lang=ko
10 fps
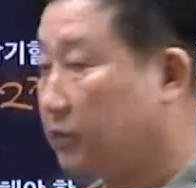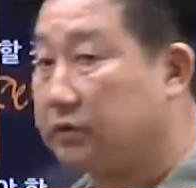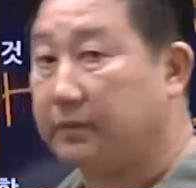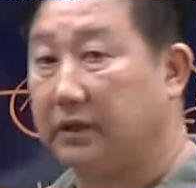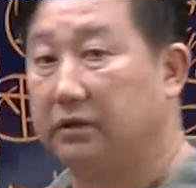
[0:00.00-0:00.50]

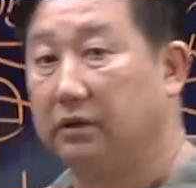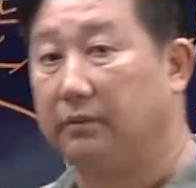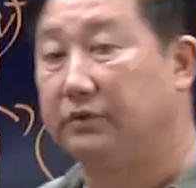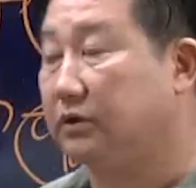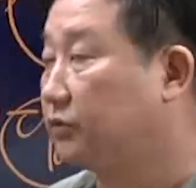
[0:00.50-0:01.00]
복습하는 거
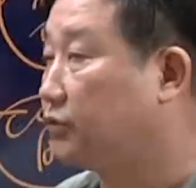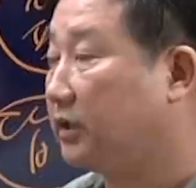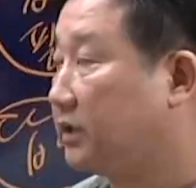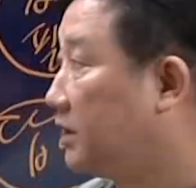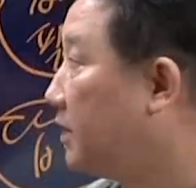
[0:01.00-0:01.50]
엄청
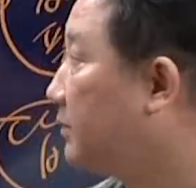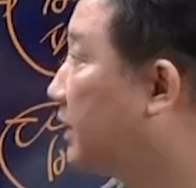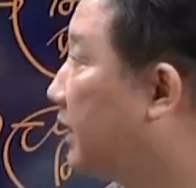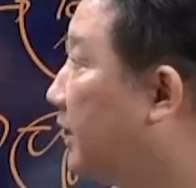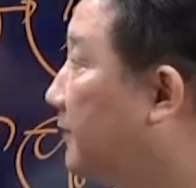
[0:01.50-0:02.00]
중요하게
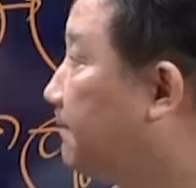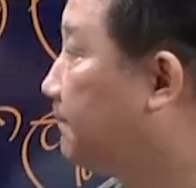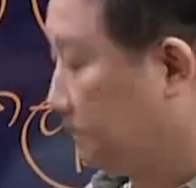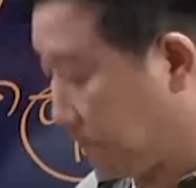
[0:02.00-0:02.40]
생각합니다.